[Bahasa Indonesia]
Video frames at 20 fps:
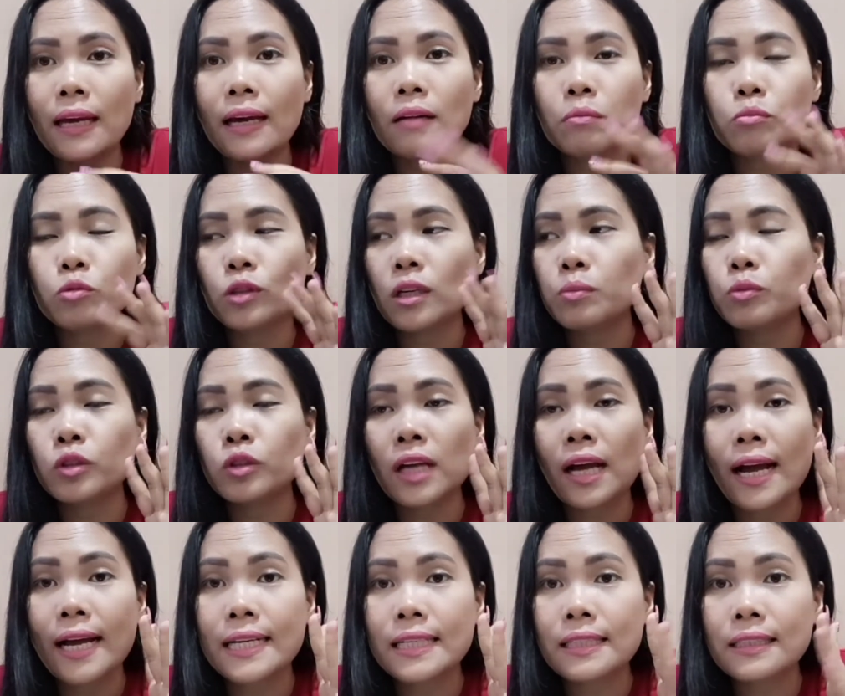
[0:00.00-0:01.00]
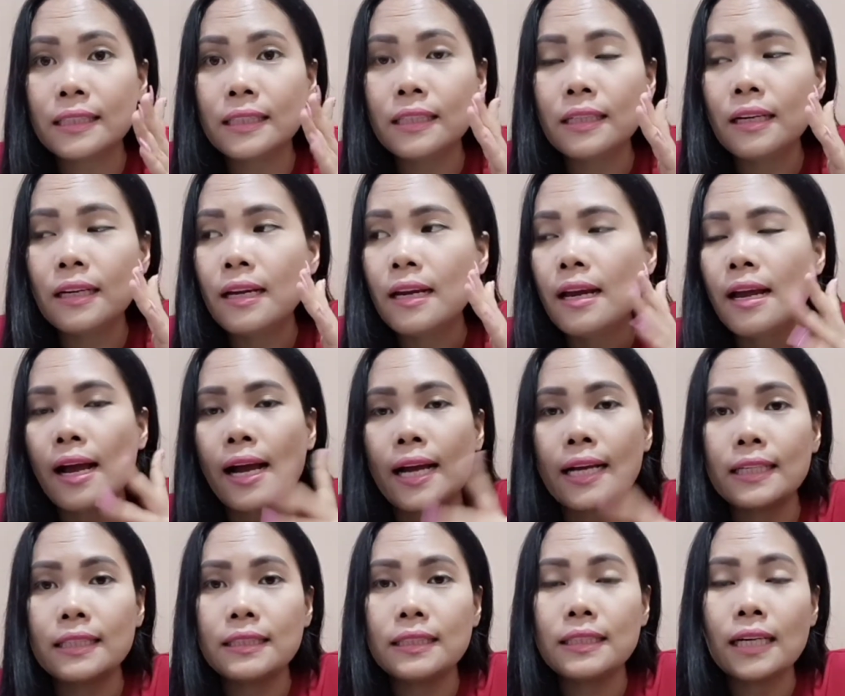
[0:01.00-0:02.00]
ya udah punya ID
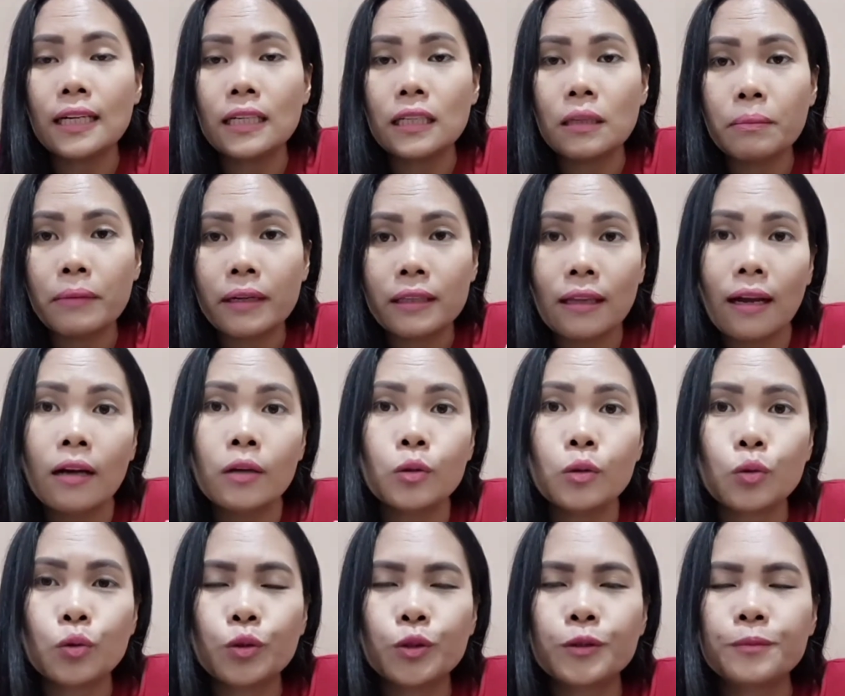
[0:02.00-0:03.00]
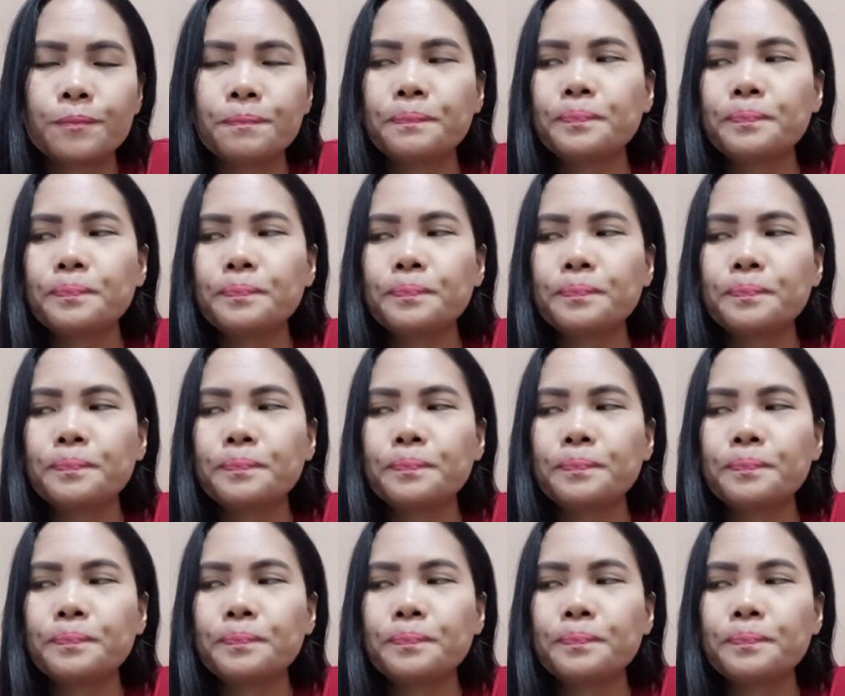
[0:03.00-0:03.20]
ID yang lima tahun